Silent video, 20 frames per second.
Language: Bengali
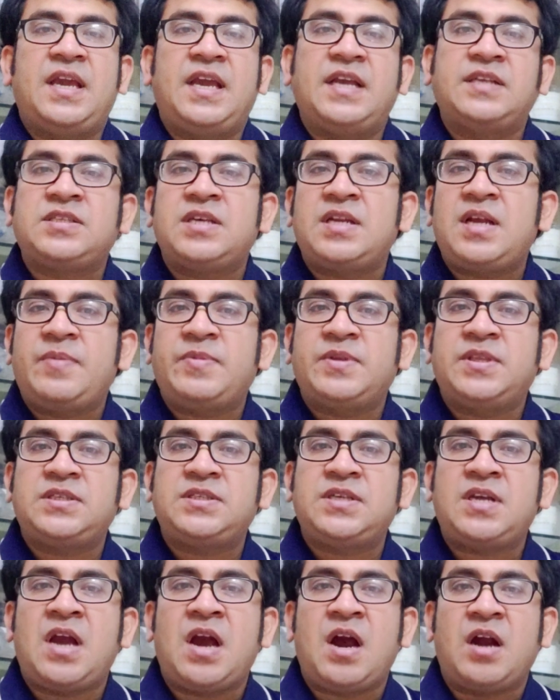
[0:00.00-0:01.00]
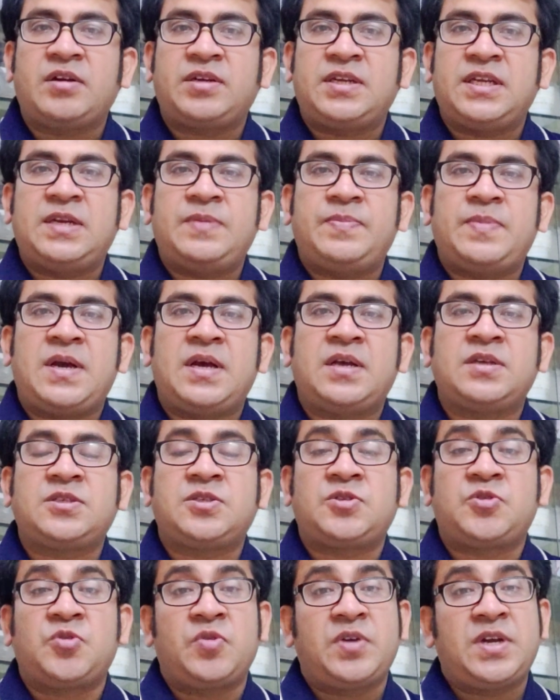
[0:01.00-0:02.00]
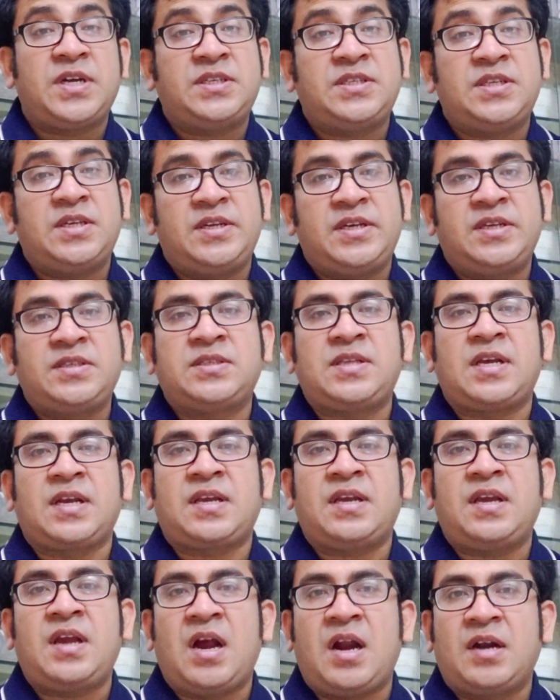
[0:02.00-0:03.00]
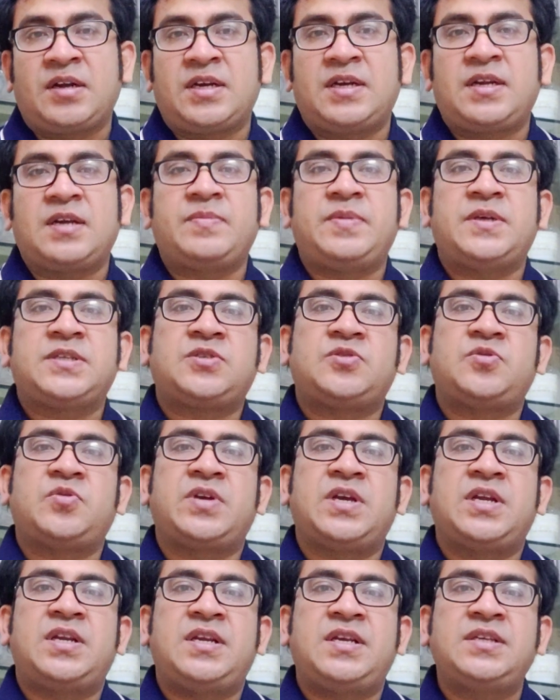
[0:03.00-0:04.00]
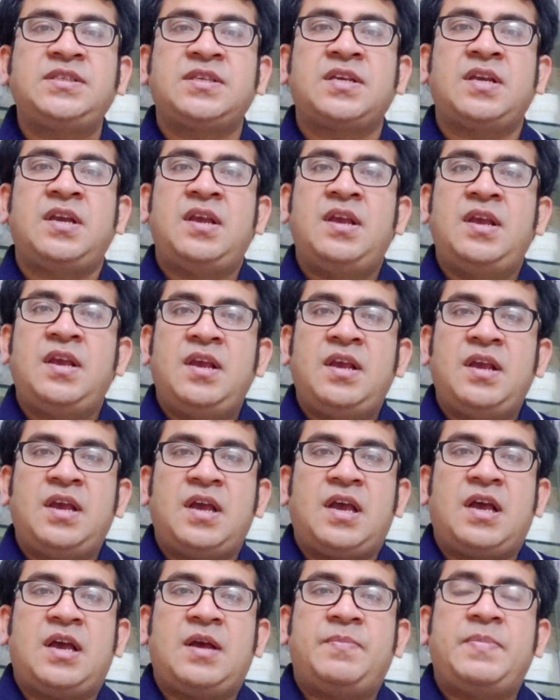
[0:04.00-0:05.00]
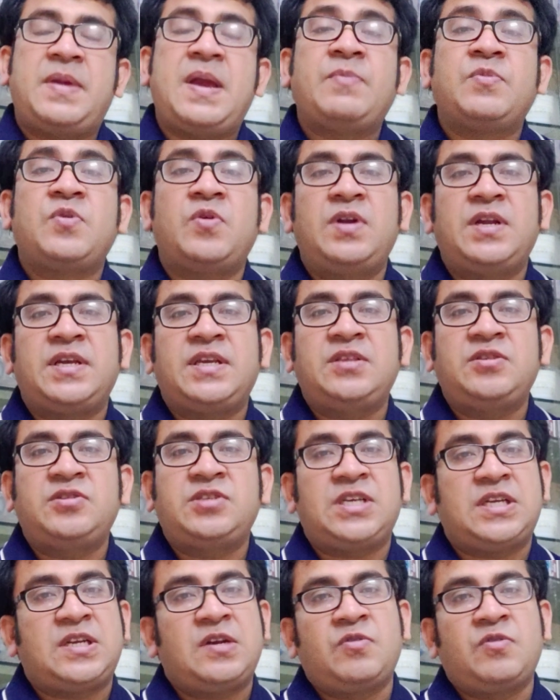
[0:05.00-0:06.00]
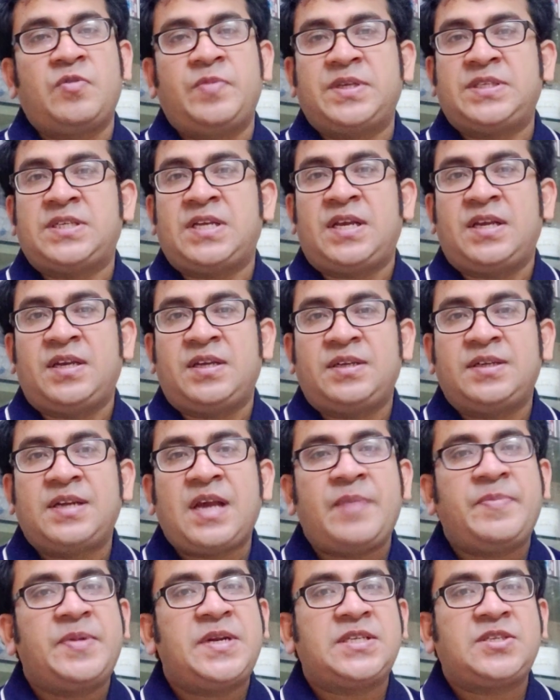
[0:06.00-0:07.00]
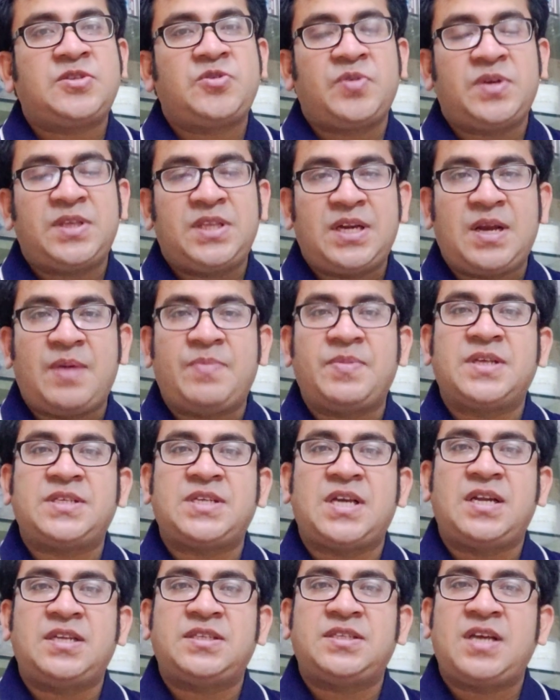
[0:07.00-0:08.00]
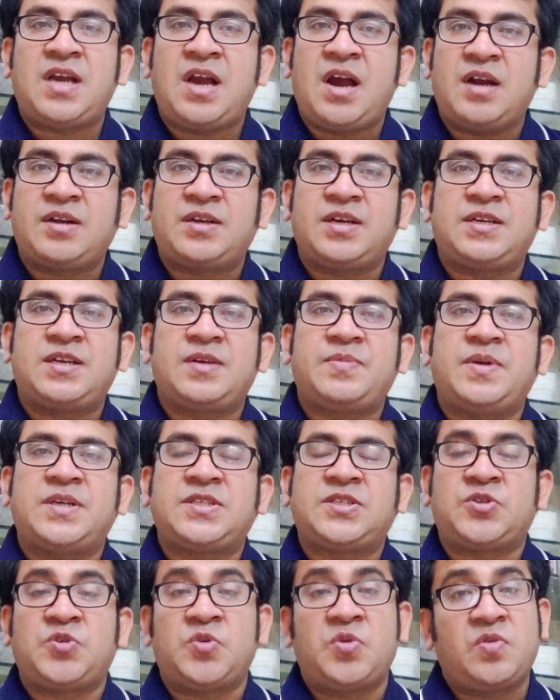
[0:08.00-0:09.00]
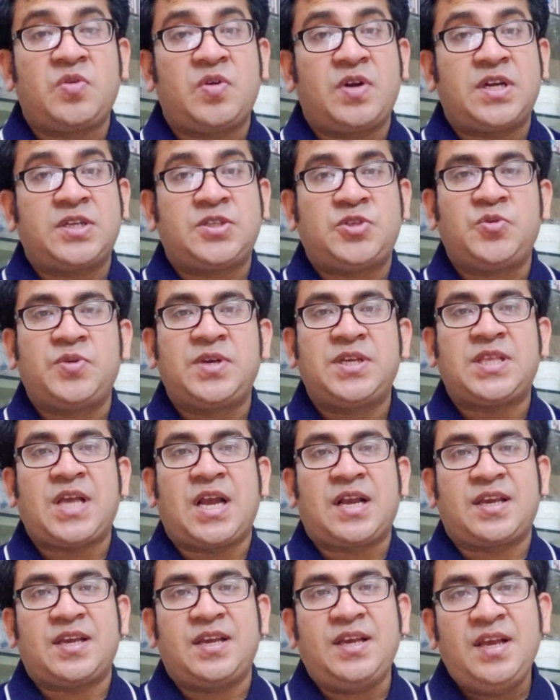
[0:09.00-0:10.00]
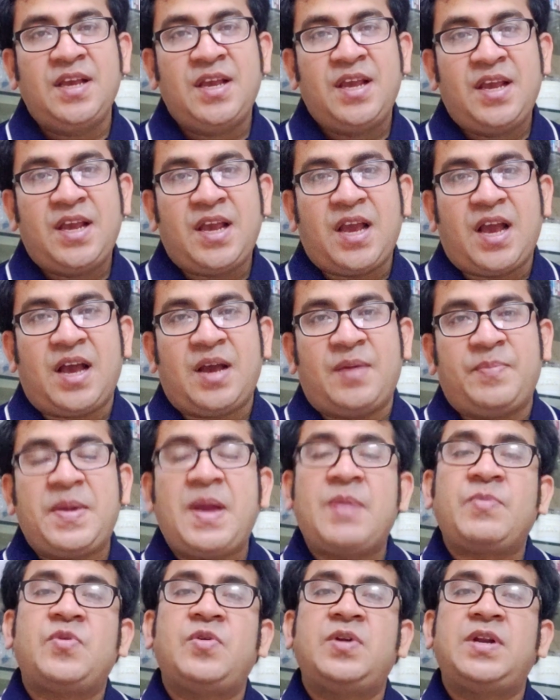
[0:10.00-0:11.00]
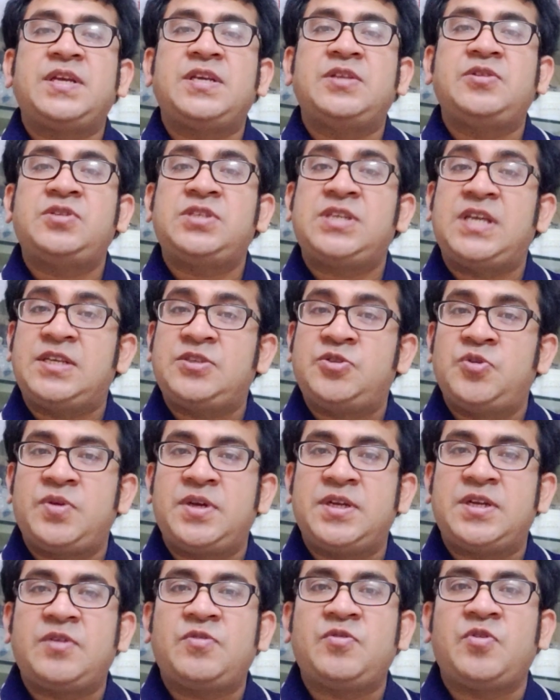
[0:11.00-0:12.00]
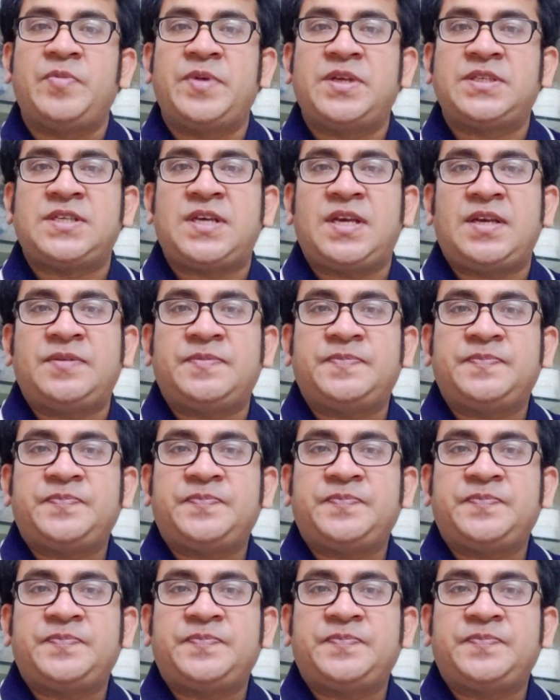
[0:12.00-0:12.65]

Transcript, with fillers: এছাড়া আমাদের যে হার্টের বা স্ট্রোকের যে রিস্ক থাকে হার্ট অ্যাটাক বা স্ট্রোকের রিস্ক ব্যায়াম করলে কিন্তু সেটা কমে যায় ডায়াবেটিস রোগীদের আমরা জানি যে হার্ট অ্যাটাক বা স্ট্রোক করার ঝুঁকি থাকে ব্যায়াম করলে কিন্তু সেই ঝুঁকিটাও কমে যায়